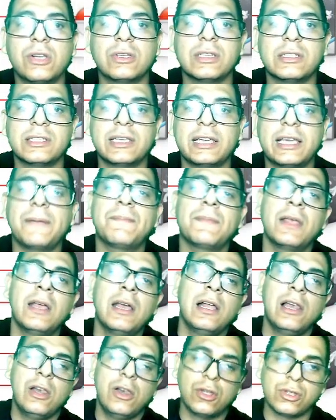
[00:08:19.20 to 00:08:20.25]
chicos, así que
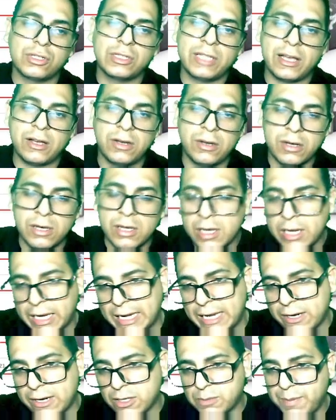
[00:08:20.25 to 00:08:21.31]
los dejo
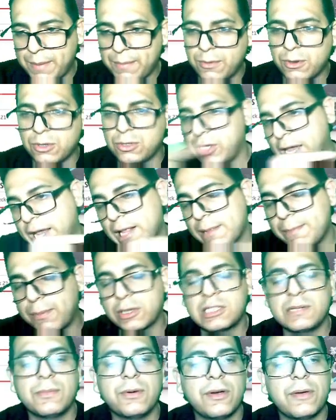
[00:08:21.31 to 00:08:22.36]
y nos vemos en el
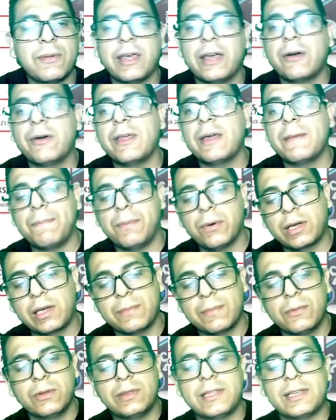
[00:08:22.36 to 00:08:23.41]
próximo video de
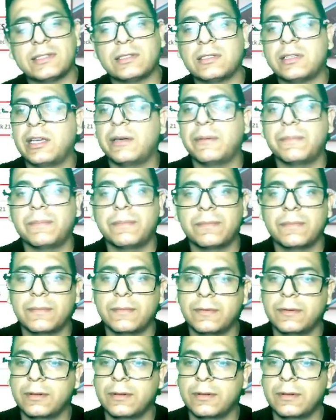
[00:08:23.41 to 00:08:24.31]
Pokémon TCG.